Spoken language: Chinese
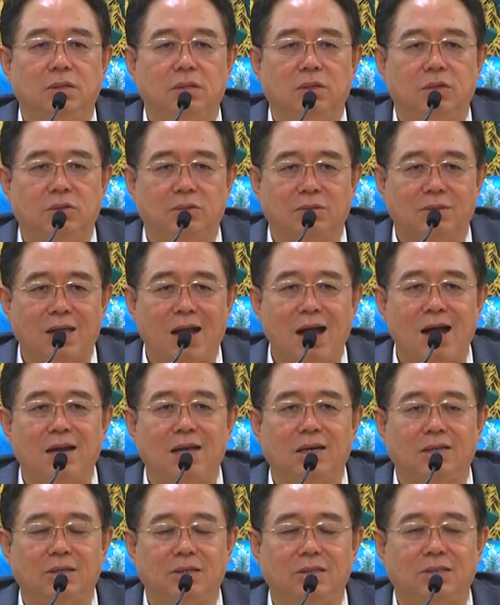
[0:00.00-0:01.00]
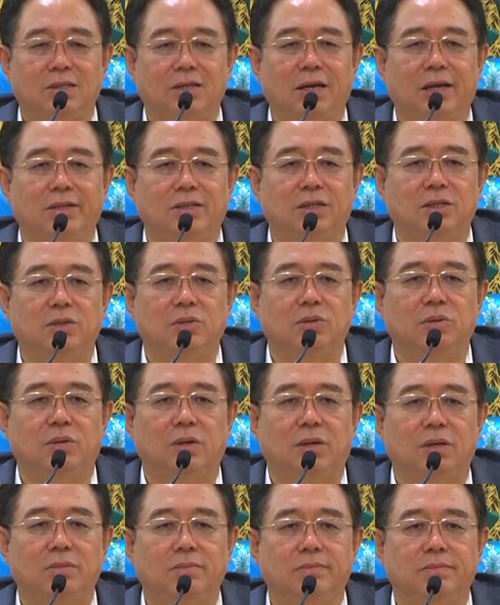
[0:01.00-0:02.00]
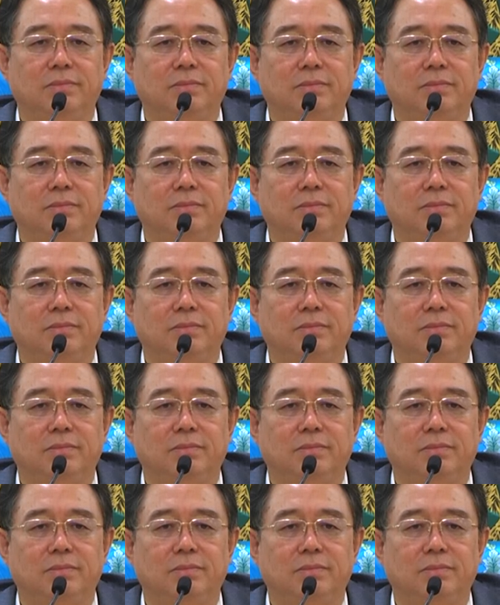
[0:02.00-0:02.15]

有大量的实验成果，